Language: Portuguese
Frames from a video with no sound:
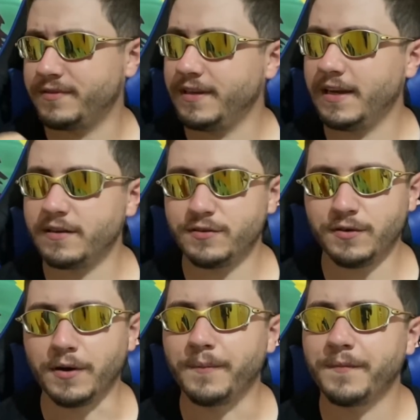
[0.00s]
Se liga
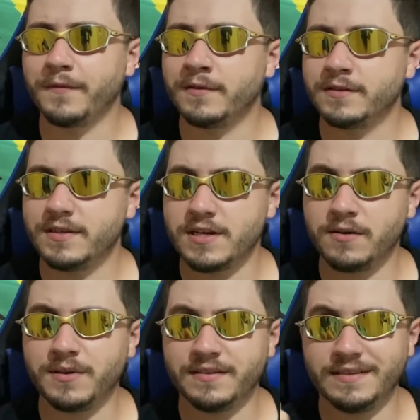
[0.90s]
só. Você já
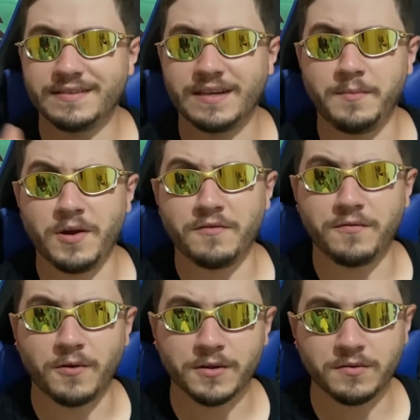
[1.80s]
conhecia esse caminhão
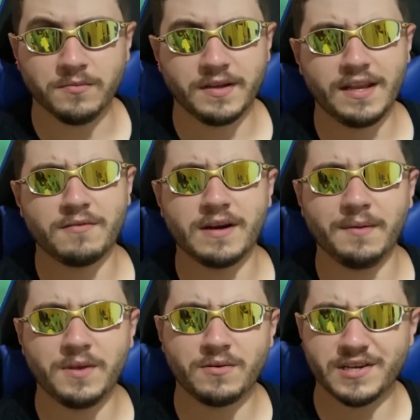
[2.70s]
Photon? Ele é um
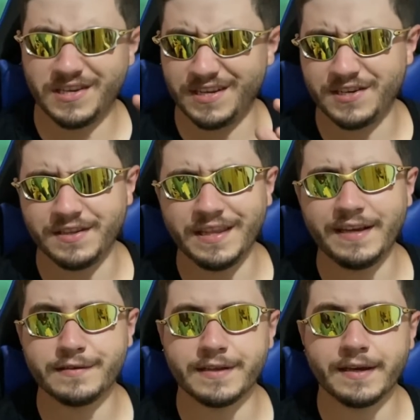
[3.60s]
caminhão, acho que é
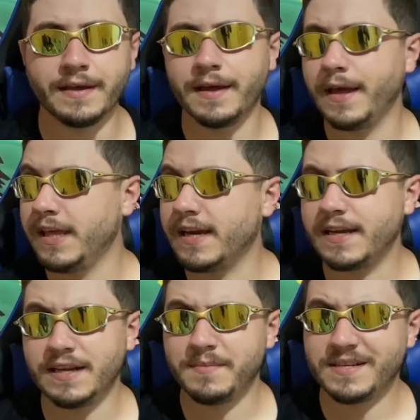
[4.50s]
chinês, né? E
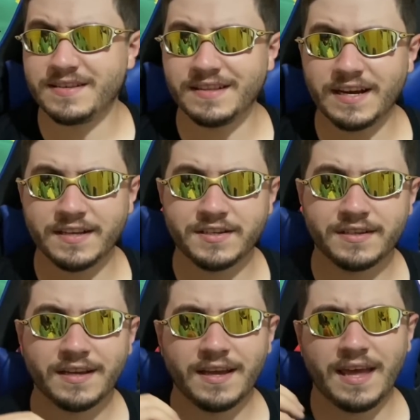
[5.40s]
aqui na minha cidade
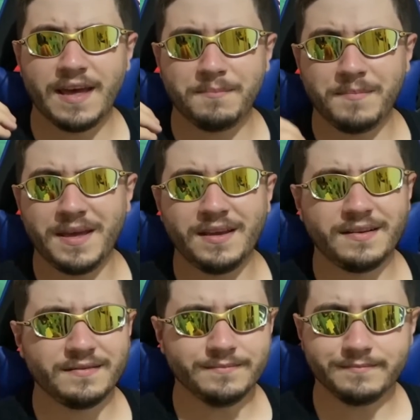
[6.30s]
é
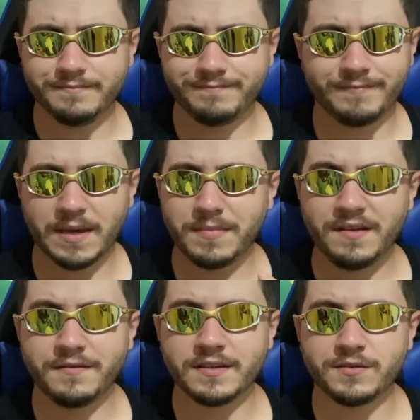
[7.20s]
bem é bem
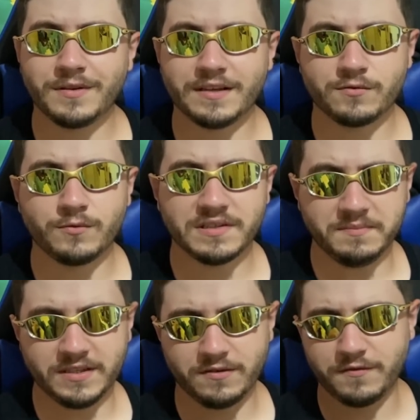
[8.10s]
visto nas ruas,
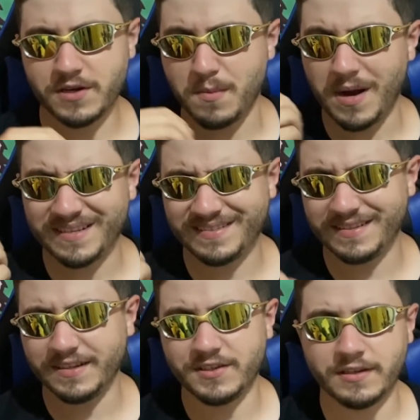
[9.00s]
mano. Eu vejo
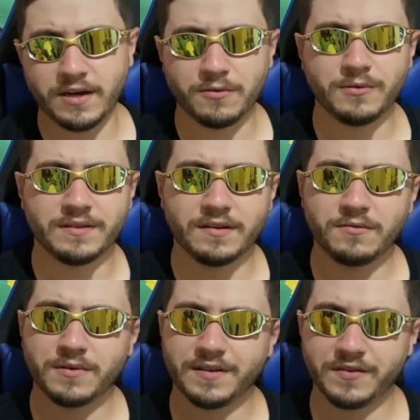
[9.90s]
bastante na rua. Tem um
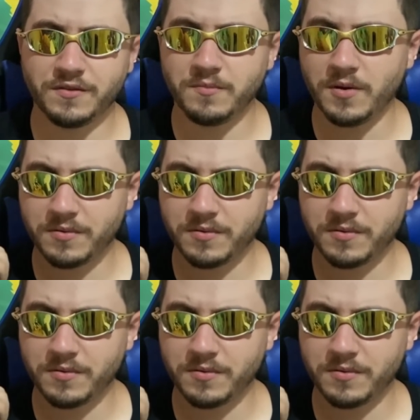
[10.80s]
conhecido meu